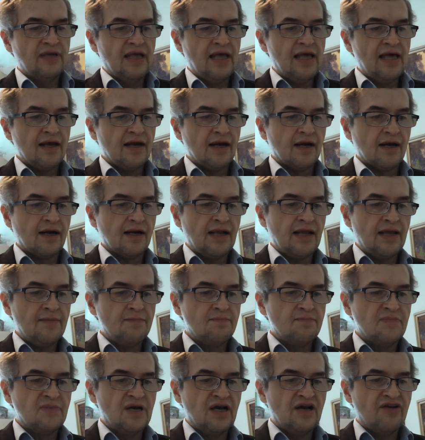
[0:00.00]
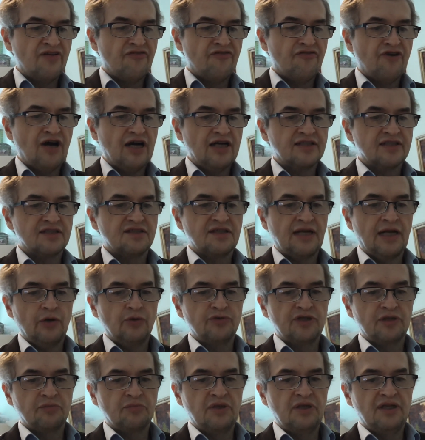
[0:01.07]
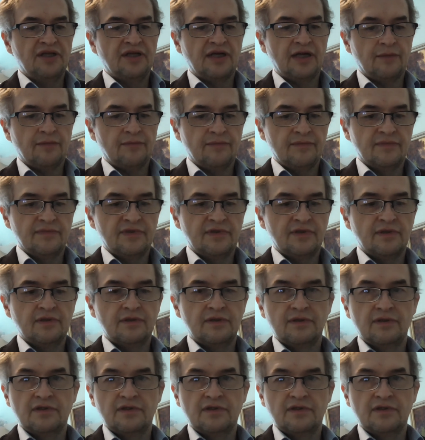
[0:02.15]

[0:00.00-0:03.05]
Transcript: RM Fat 300 Milligramm. Ne?